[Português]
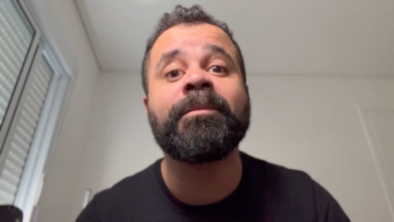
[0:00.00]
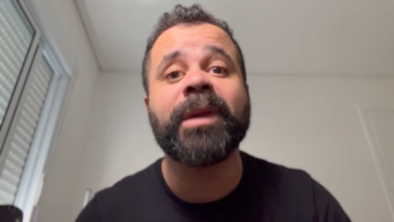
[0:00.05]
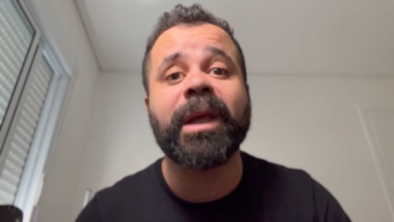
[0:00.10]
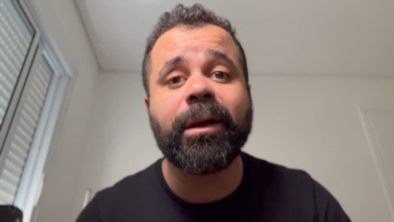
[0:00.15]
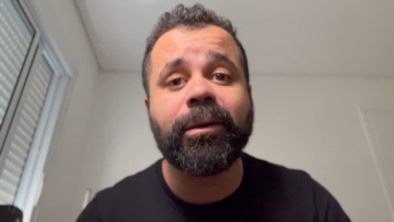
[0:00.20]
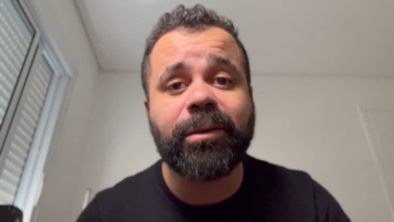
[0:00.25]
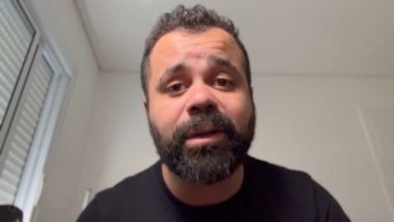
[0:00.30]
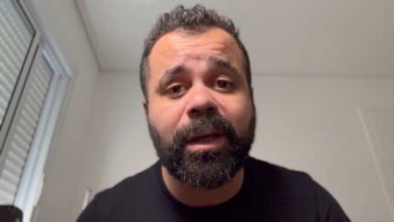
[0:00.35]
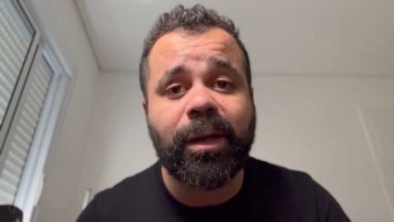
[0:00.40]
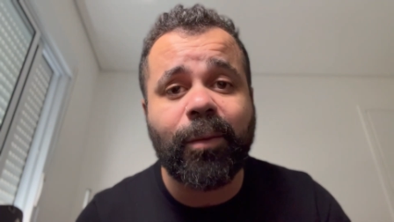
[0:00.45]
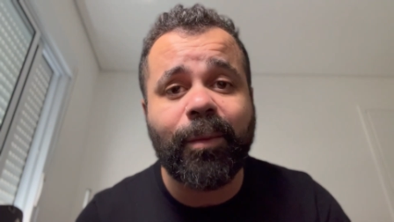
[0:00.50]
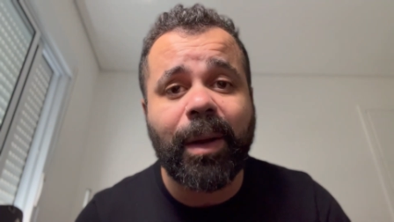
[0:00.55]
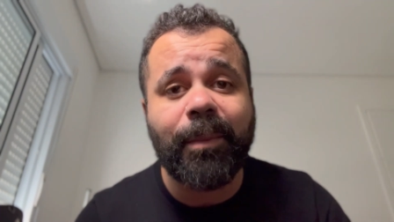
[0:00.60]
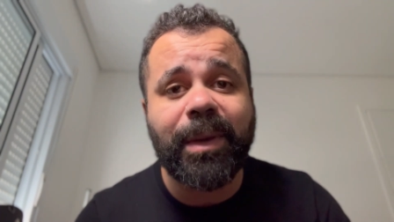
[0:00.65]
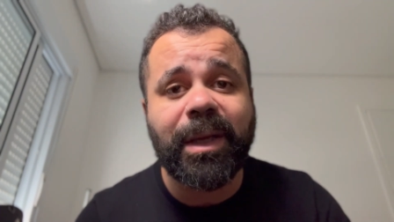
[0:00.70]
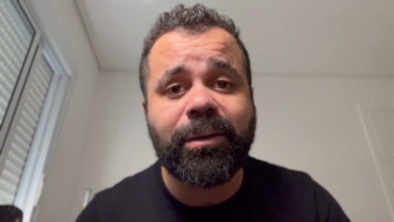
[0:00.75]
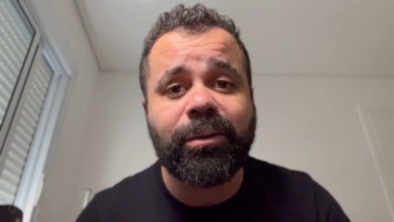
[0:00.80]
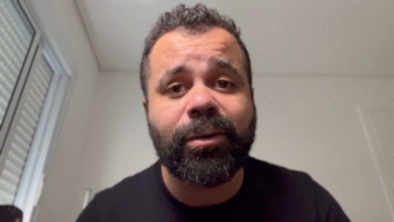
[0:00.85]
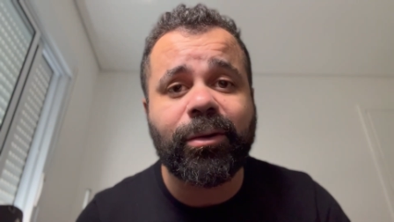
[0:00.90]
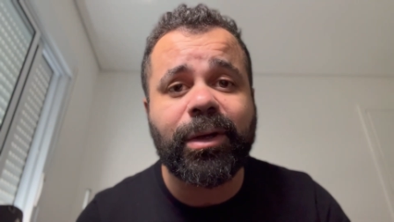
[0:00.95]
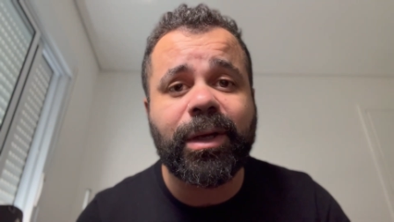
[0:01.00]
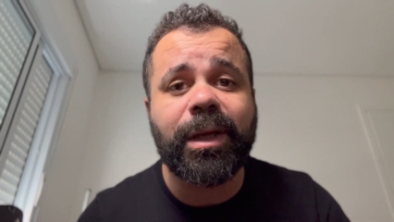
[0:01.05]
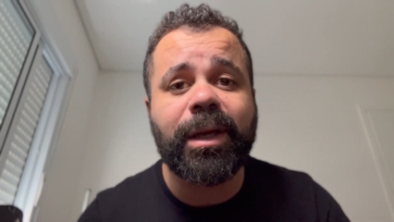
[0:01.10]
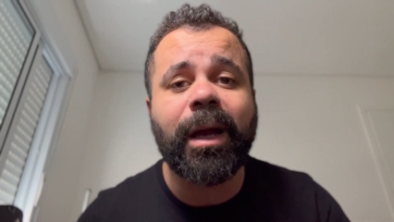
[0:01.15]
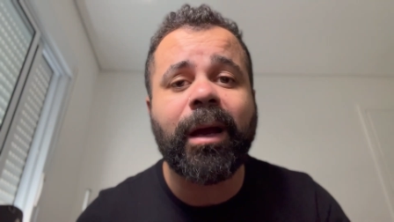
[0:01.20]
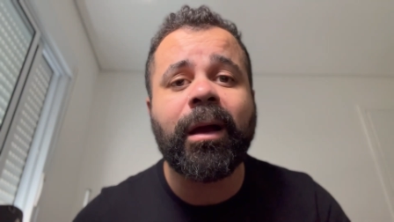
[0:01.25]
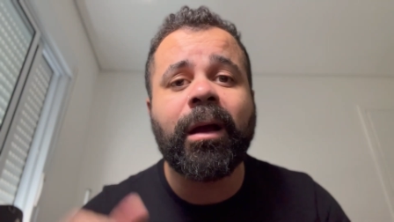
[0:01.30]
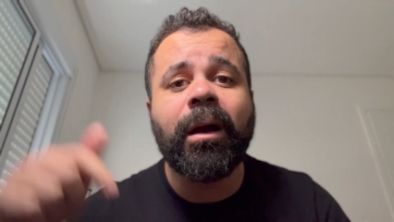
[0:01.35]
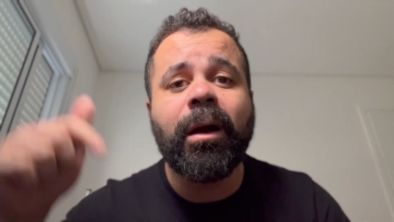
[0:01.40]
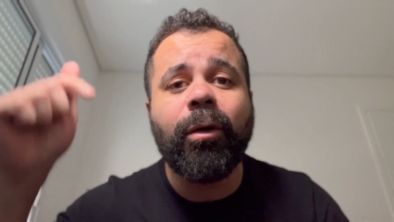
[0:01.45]
eu tenho uma
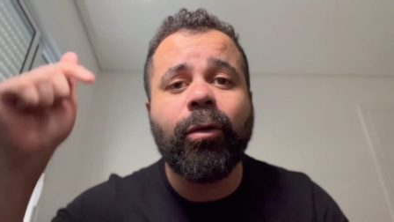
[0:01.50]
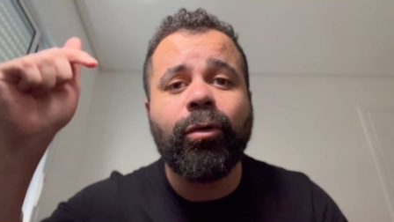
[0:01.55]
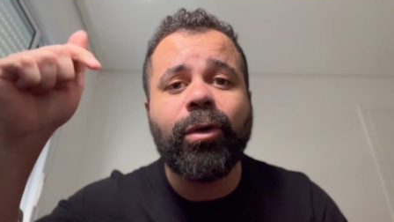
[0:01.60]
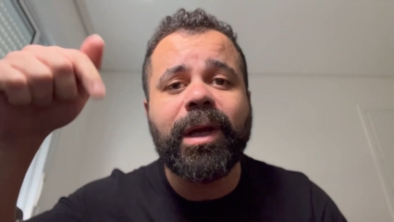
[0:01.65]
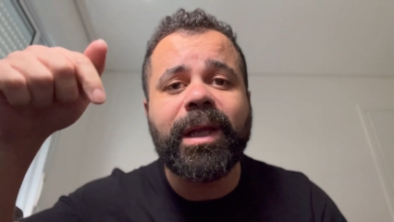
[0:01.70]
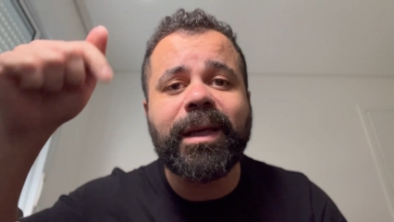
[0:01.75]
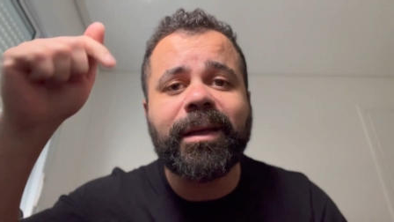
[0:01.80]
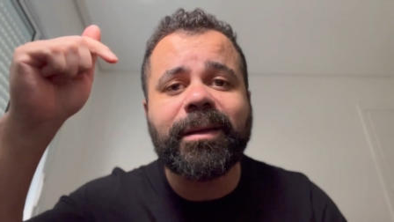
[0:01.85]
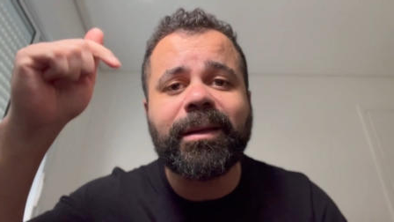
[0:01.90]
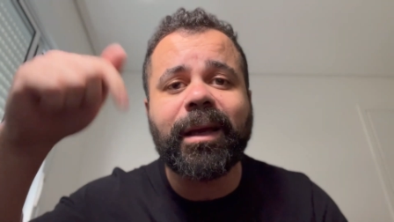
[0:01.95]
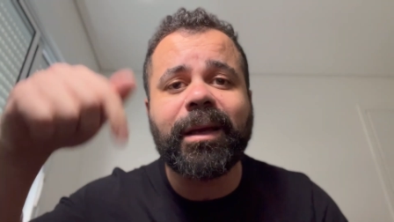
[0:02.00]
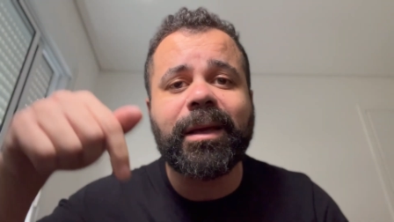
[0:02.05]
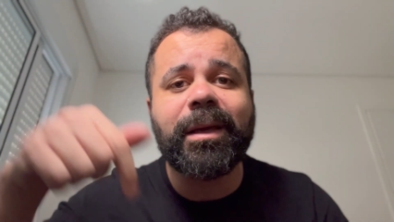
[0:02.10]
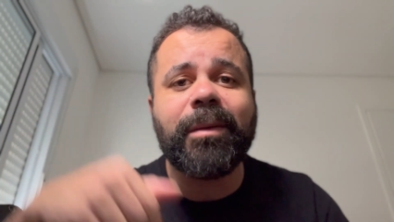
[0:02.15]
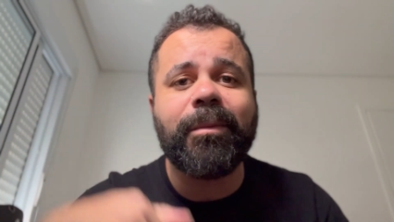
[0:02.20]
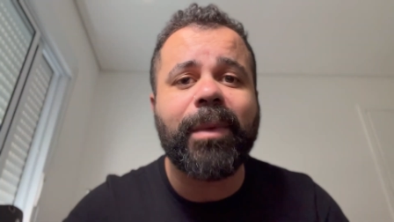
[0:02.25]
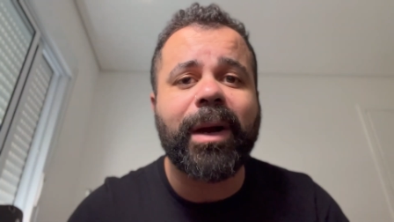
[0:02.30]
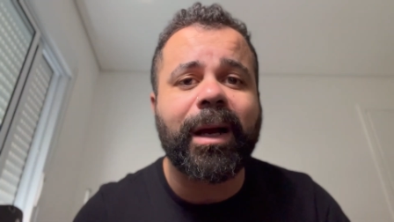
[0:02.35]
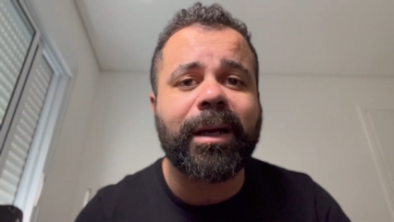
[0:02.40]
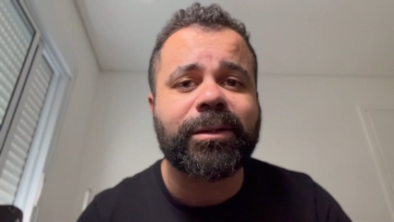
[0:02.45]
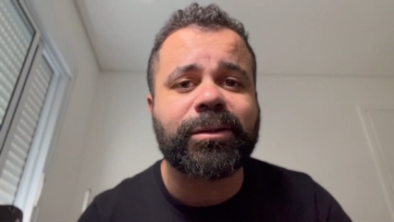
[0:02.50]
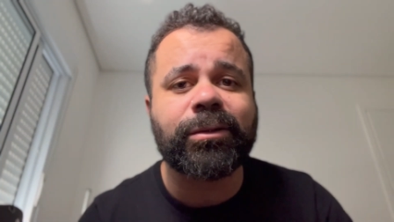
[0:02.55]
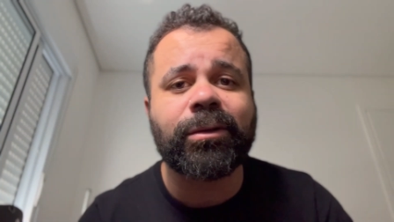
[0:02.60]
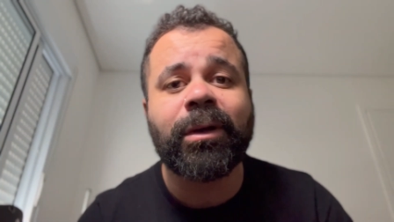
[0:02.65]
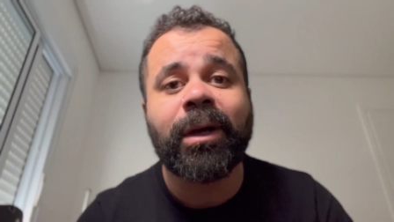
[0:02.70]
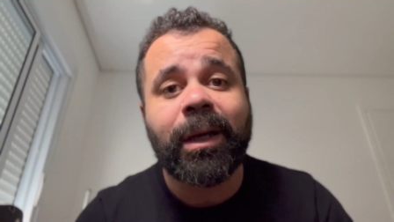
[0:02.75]
mentoria, o link tá aqui embaixo.